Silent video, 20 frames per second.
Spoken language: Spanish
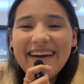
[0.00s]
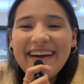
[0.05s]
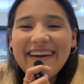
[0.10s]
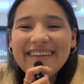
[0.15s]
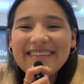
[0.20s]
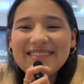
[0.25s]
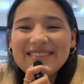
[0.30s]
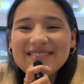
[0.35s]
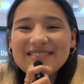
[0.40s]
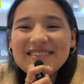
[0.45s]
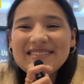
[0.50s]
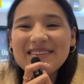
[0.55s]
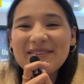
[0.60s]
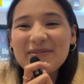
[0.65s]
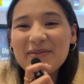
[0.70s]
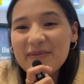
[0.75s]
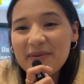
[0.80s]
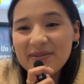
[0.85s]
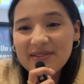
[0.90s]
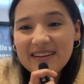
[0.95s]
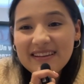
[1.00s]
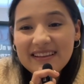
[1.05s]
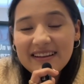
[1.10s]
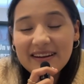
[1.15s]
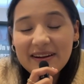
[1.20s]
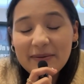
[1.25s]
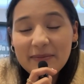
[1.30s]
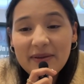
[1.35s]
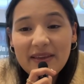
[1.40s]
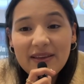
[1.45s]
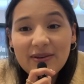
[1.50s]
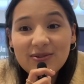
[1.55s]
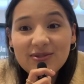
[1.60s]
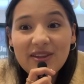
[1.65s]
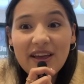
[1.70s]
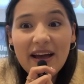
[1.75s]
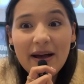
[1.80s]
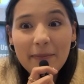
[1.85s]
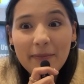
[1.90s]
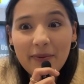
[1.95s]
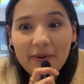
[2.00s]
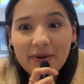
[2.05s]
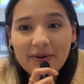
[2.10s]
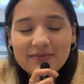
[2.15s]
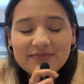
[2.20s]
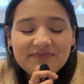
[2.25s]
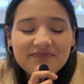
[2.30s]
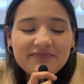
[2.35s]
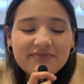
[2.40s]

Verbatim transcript: Entonces también vamos a tener videos de Japón